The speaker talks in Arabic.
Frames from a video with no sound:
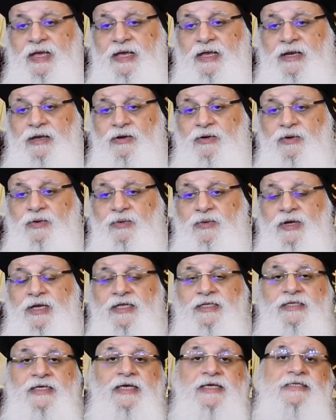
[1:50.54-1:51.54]
اللي هو
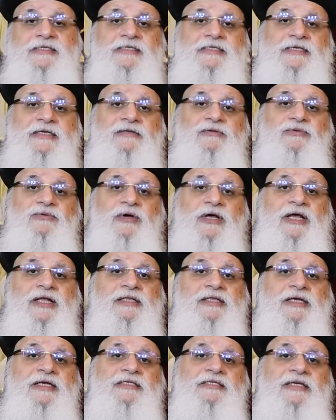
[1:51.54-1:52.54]
اتجسد
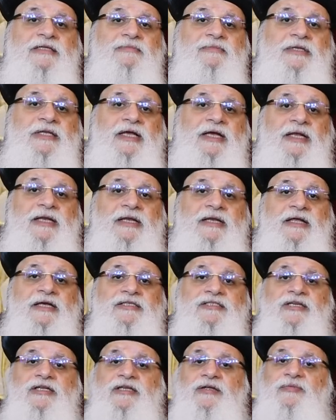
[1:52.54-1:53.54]
وخد جسد من أجلنا
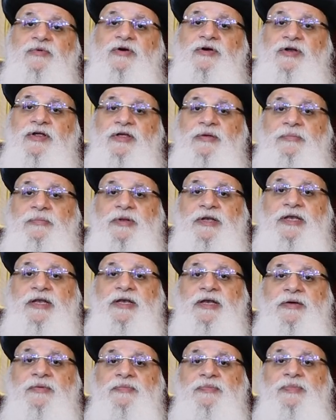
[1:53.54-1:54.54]
عشان يبقى قريب
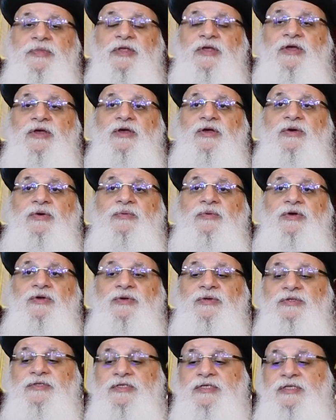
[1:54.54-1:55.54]
مننا
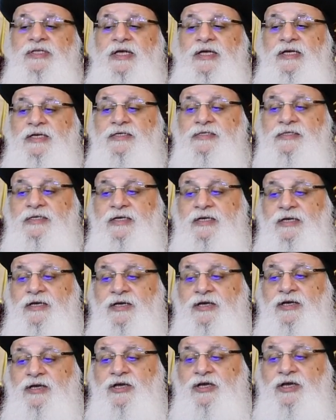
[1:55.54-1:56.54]
ويعطينا هذا
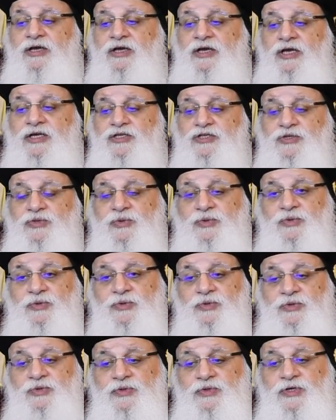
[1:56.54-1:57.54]

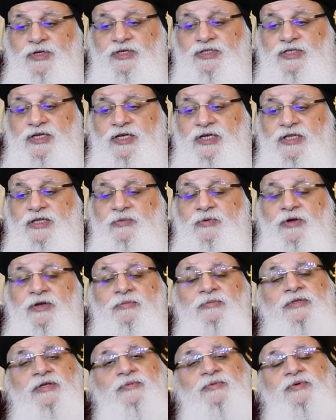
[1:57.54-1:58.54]
الشعور عشان كده
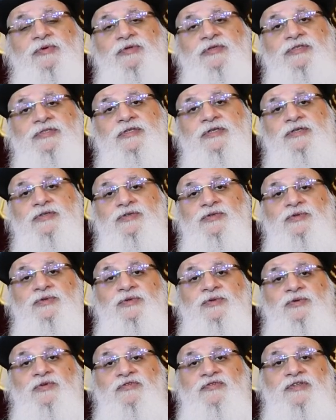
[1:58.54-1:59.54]
معلمنا بولس الرسول
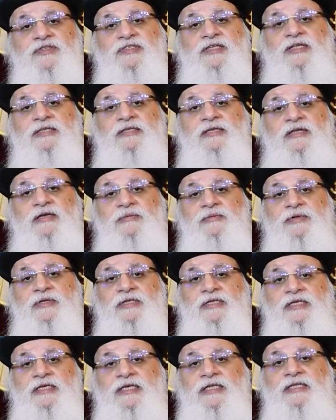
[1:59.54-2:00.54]
يقول في رسالة
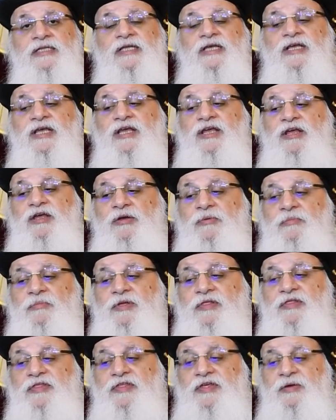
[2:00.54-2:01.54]
العبرانيين
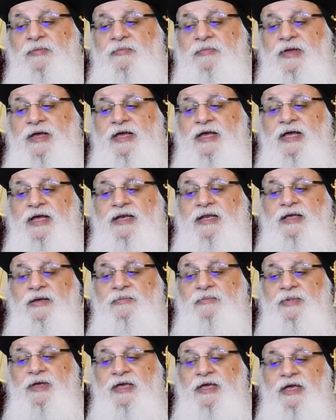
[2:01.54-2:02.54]
من ثم كان
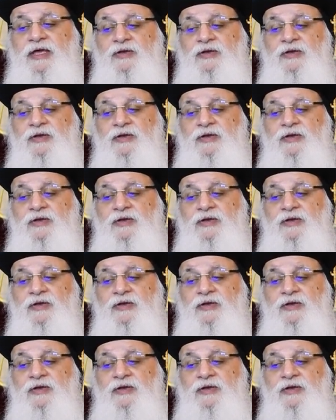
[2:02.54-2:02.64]
ينبغي